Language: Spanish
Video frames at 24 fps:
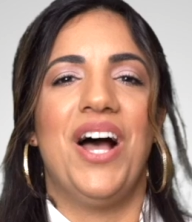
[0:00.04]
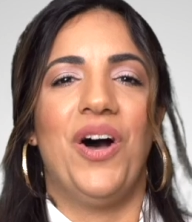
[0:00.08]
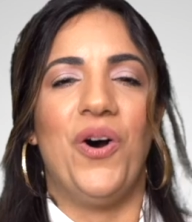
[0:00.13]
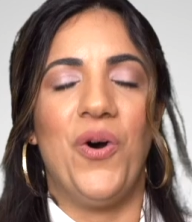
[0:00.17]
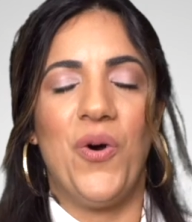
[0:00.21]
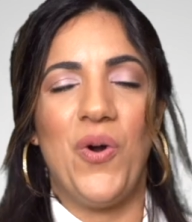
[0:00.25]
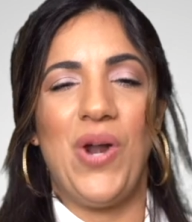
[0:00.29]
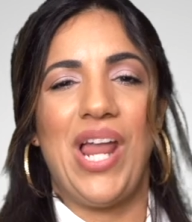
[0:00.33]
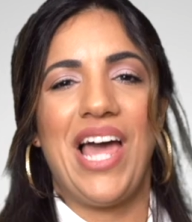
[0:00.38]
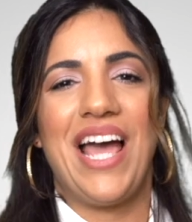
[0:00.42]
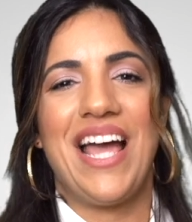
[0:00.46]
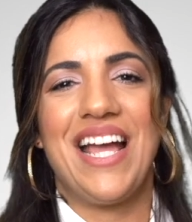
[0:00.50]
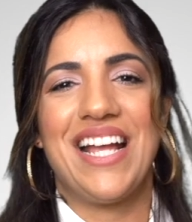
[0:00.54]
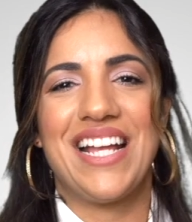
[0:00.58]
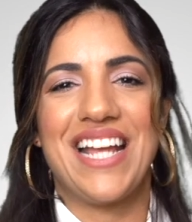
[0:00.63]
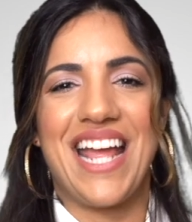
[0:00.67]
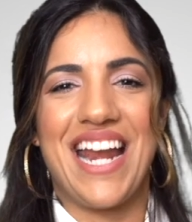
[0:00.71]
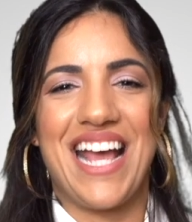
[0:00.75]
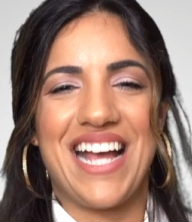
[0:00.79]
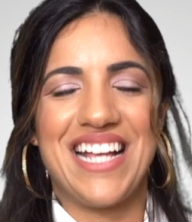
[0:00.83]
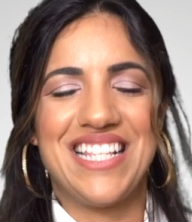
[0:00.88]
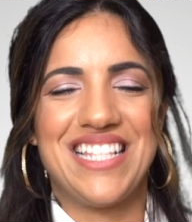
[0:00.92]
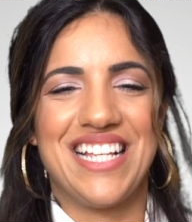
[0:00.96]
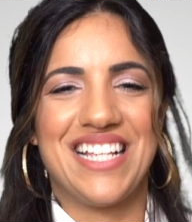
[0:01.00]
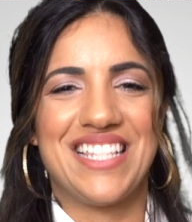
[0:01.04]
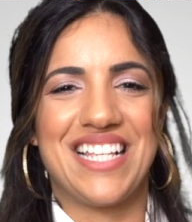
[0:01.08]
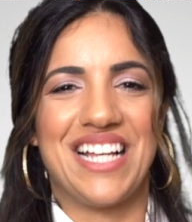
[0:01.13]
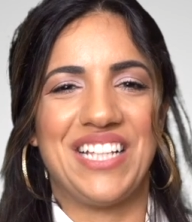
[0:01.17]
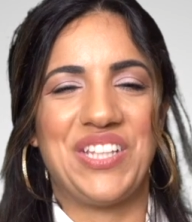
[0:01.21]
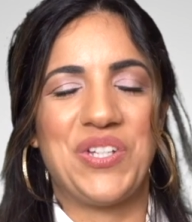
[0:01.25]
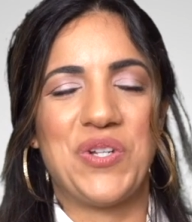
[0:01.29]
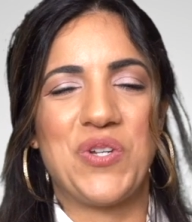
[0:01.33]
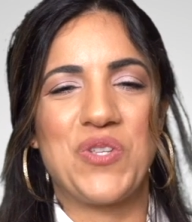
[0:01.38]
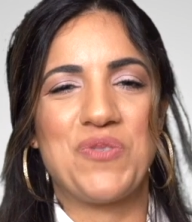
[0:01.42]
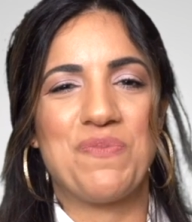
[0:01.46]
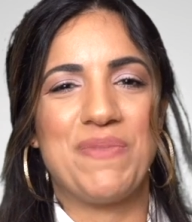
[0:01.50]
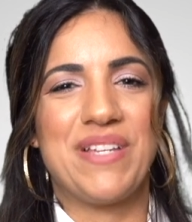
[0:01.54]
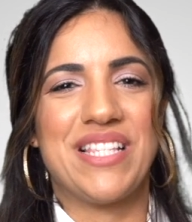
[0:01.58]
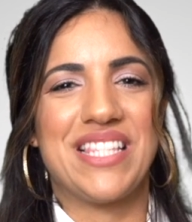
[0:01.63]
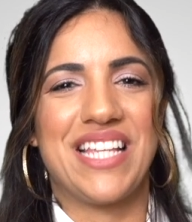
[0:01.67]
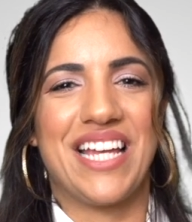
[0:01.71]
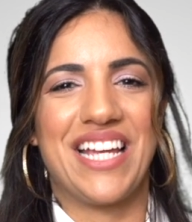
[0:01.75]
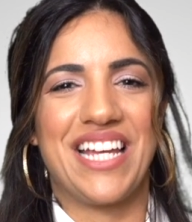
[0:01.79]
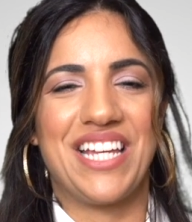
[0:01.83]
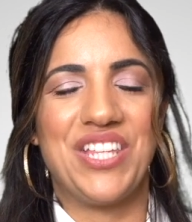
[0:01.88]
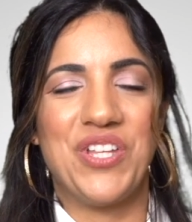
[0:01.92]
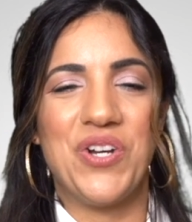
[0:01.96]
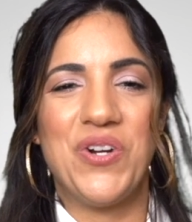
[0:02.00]
Hola, gracias a todos mis
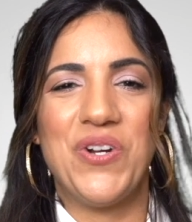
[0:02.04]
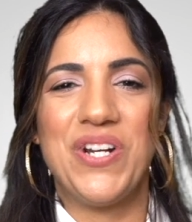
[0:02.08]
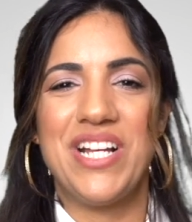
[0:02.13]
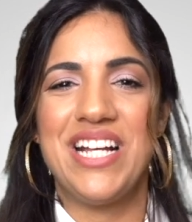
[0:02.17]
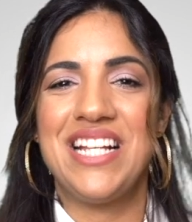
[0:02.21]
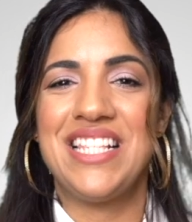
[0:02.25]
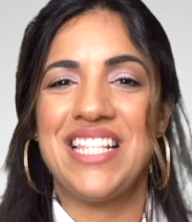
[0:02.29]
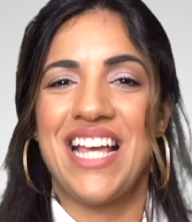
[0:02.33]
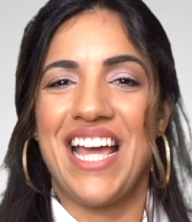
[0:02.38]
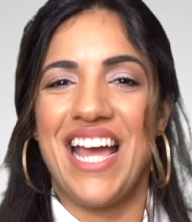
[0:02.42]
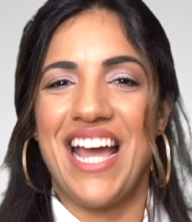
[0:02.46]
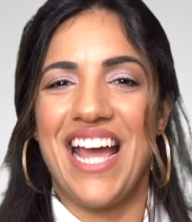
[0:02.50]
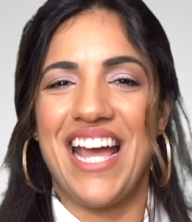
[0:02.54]
seguidores.